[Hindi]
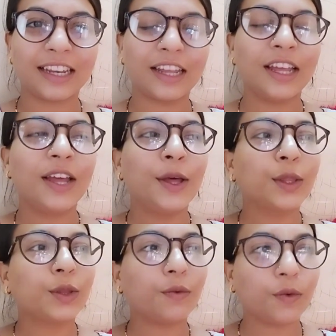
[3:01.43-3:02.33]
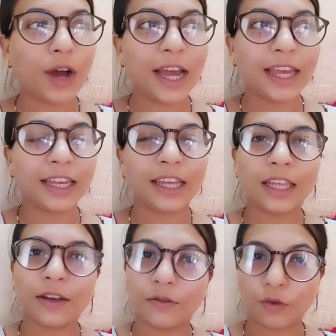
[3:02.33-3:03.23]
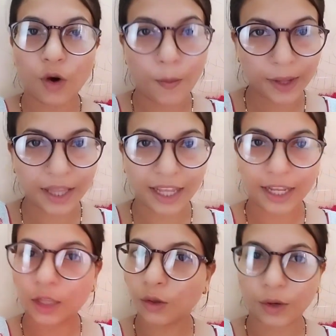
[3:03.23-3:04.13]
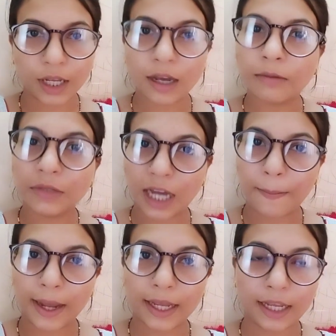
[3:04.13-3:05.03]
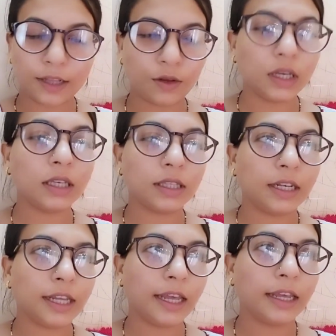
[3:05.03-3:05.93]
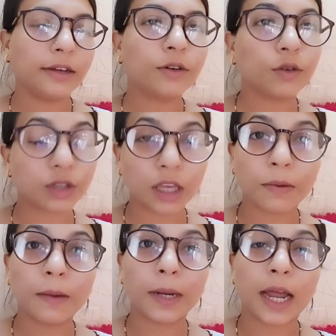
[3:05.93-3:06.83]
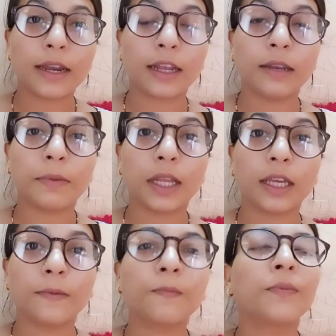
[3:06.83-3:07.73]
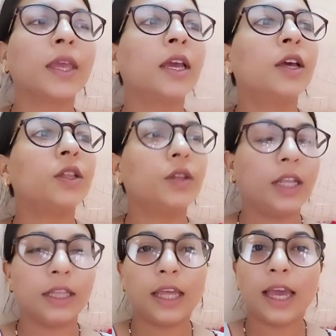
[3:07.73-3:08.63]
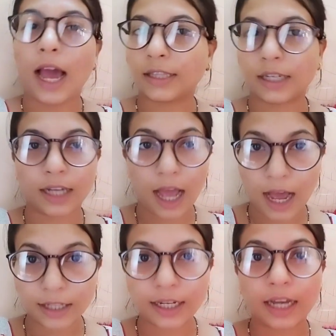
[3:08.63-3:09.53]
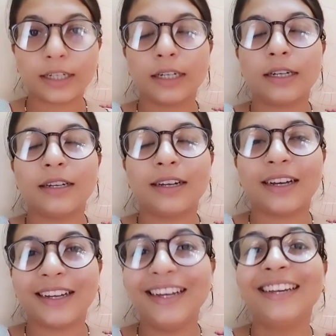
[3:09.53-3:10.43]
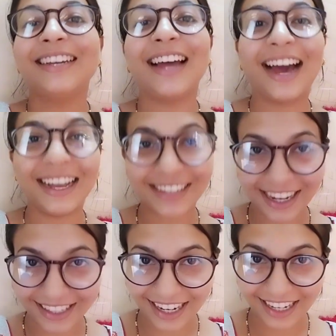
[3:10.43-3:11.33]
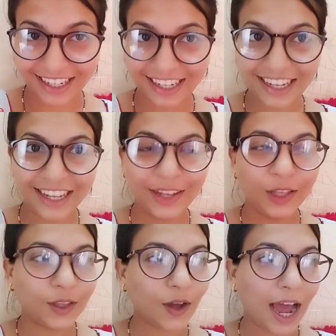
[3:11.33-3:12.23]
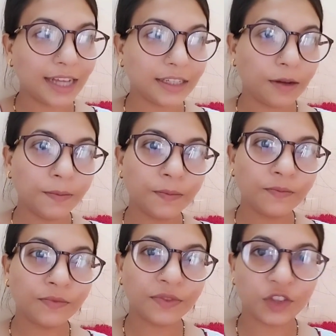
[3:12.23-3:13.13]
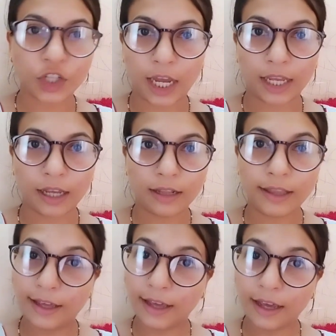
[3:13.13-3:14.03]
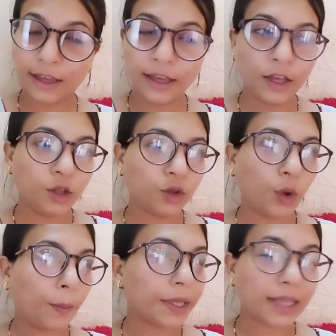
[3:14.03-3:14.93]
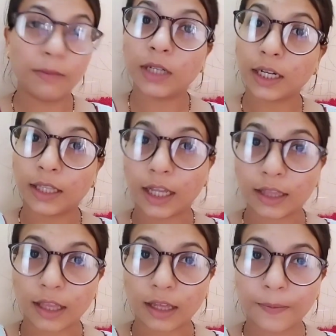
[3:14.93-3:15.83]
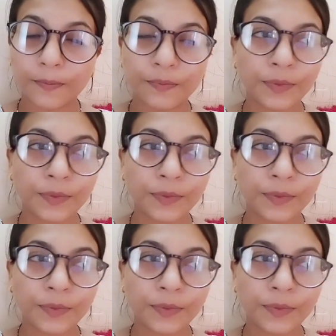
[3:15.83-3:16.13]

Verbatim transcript: आती है तो वो आएगी वो हमें देंगे तो ही हम जा पाएंगे तो इसलिए उसकी भी हमें राह देखनी पड़ेगी तो देखते हैं आज आज अगर आज आ जाएंगी तो आज हम जाएंगे ठीक है तो अभी शाम तक देखते हैं